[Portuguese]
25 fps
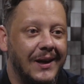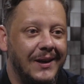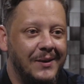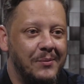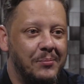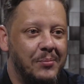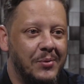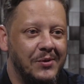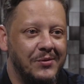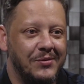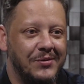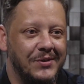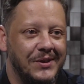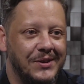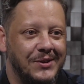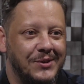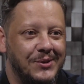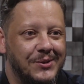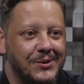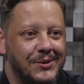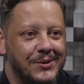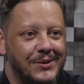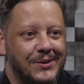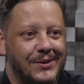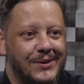a ir para o
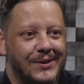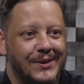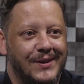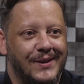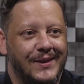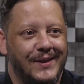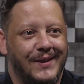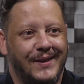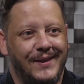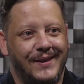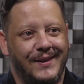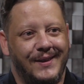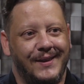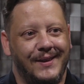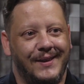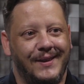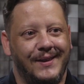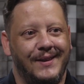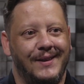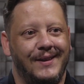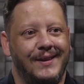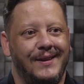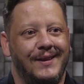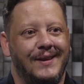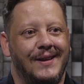vídeo.
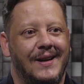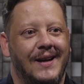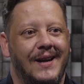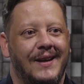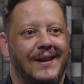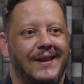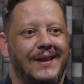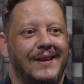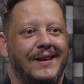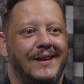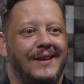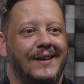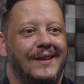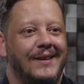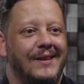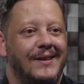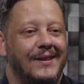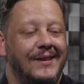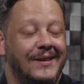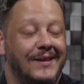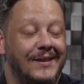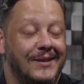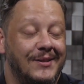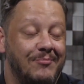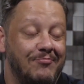E
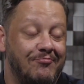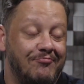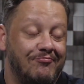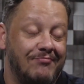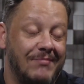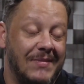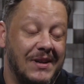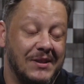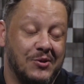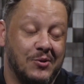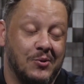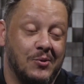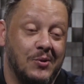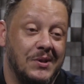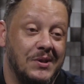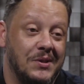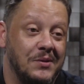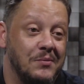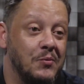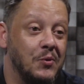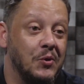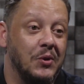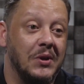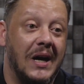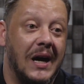aí as coisas
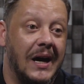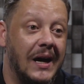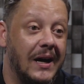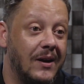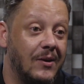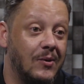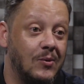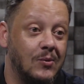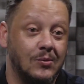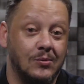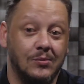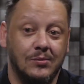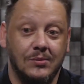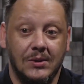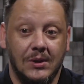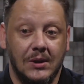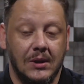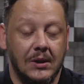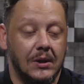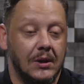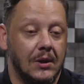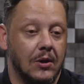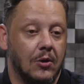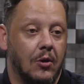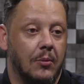mudaram
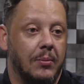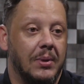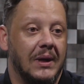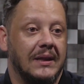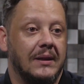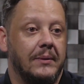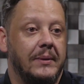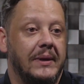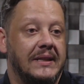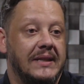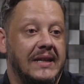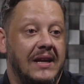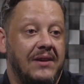completamente.